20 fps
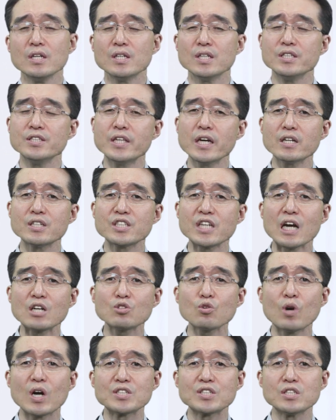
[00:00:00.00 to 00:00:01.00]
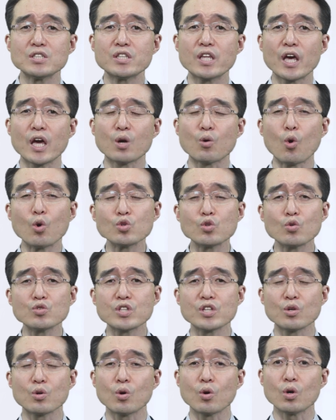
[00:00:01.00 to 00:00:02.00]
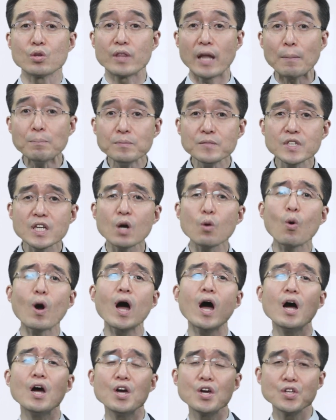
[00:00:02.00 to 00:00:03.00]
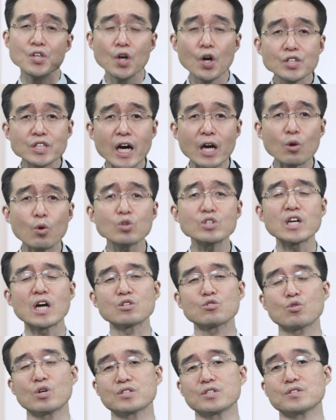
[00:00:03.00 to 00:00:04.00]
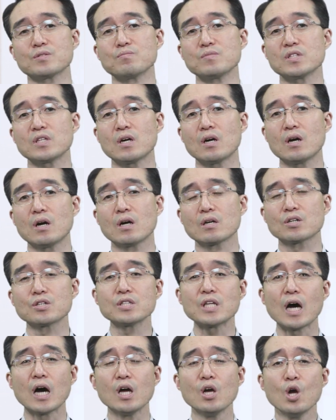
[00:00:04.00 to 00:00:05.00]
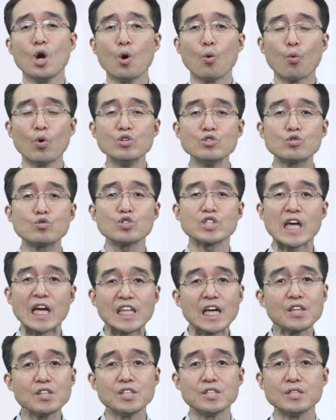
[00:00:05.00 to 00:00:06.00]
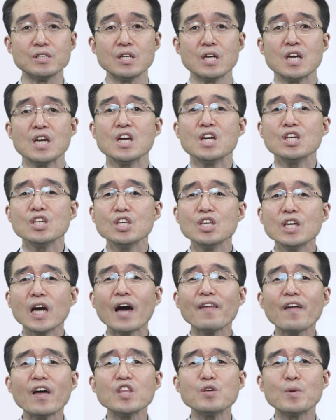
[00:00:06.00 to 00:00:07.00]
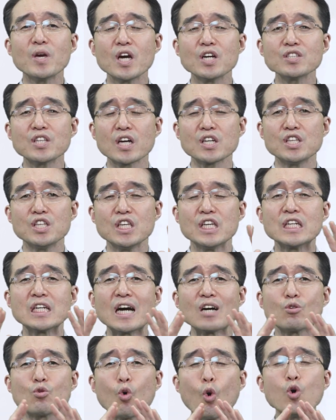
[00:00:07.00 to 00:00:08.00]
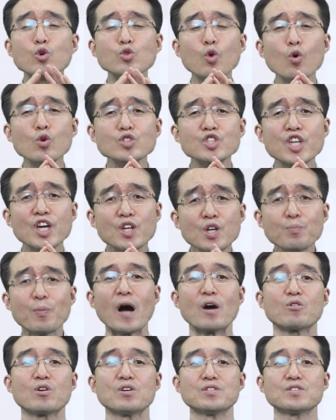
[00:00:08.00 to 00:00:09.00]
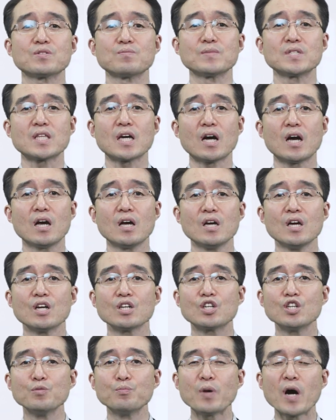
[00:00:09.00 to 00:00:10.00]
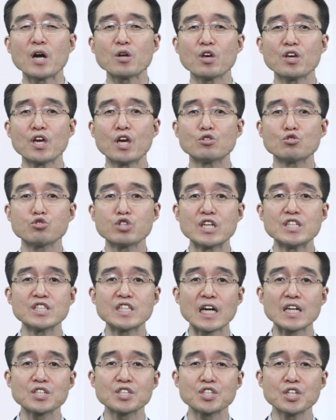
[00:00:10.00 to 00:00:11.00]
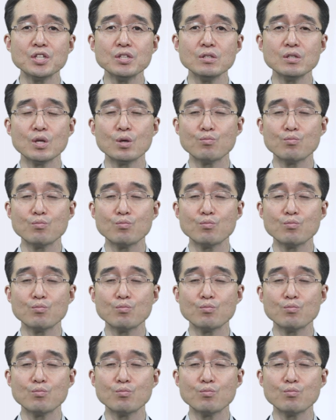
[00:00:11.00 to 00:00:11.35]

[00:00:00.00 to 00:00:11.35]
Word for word: 인생을 창조하실 때 공동체로 남자와 여자로 창조하셨습니다. 그러나 원수 사단은 이 하나님의 형상인 인간 공동체를 파괴했습니다. 그 파괴의 주된 작전